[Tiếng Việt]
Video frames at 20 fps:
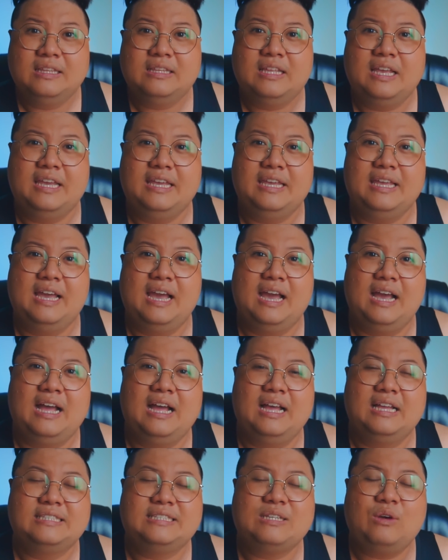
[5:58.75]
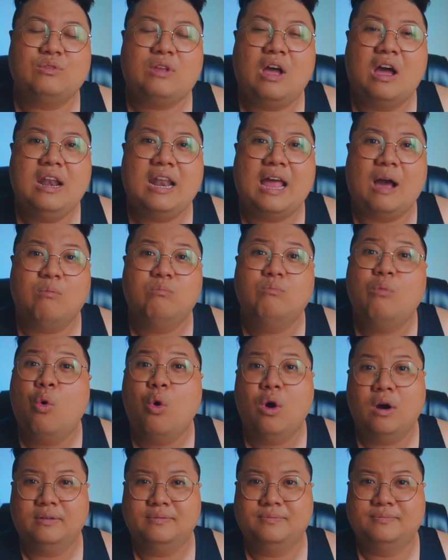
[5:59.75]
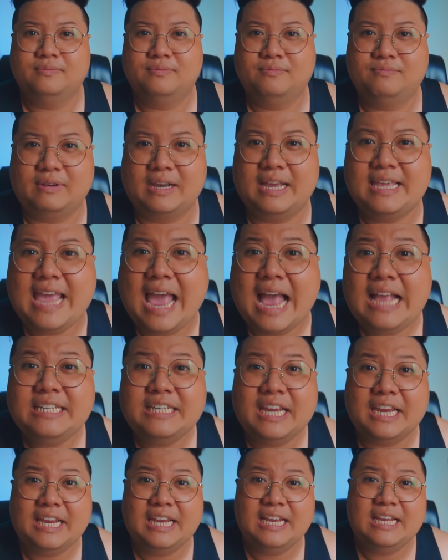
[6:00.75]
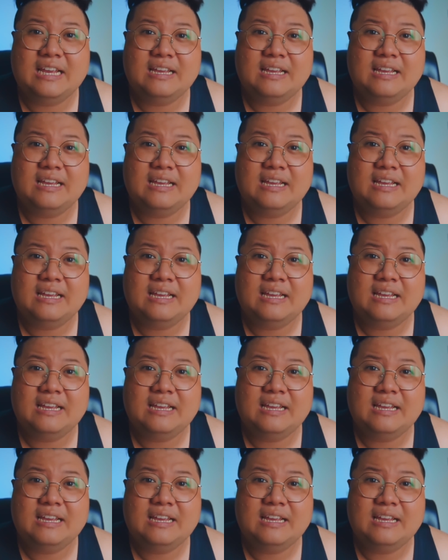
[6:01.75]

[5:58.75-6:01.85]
thì à, sau đó là ông mua và cái giá trị